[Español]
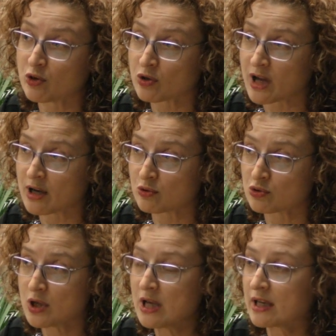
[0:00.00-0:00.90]

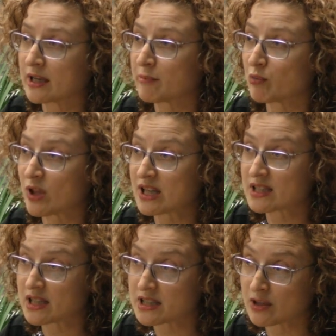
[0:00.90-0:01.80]
órganos que puedan
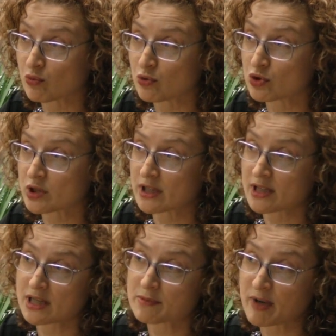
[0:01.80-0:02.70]
ser seguros en
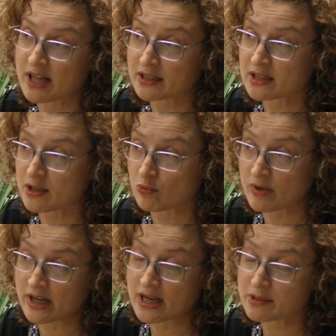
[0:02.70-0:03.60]
trasplantes
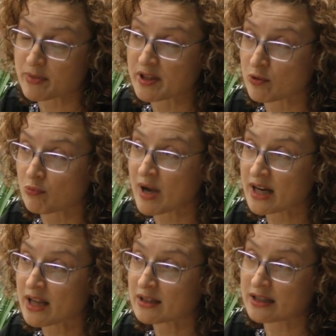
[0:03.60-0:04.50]
en, la especie
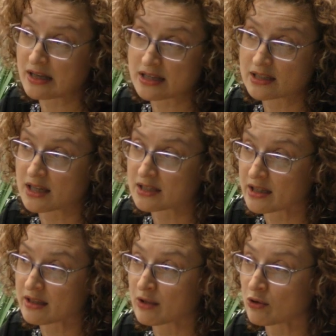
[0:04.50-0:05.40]
humana ante la
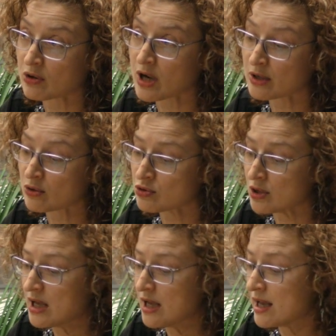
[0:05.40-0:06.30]
escasez de órganos
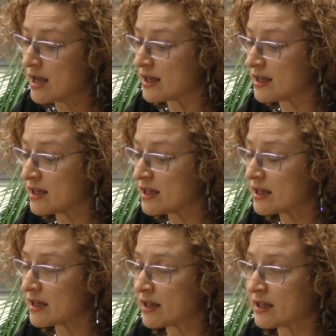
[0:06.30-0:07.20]

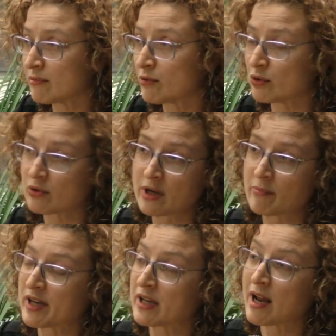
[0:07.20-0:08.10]
y eh, bueno,
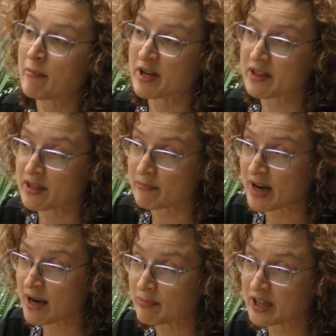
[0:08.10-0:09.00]
la
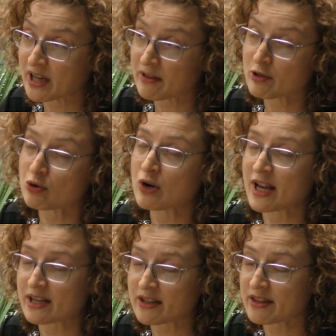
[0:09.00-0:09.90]
principal aplicación o la
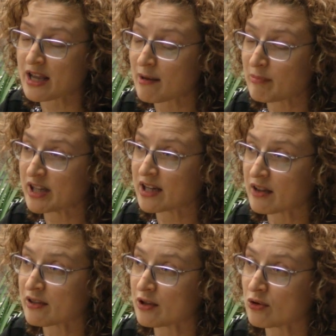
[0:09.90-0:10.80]
inicial
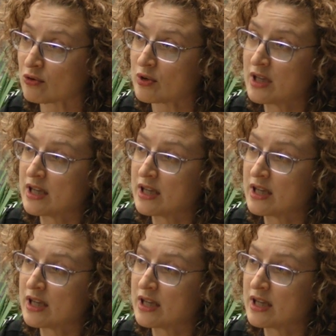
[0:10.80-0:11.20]
aplicación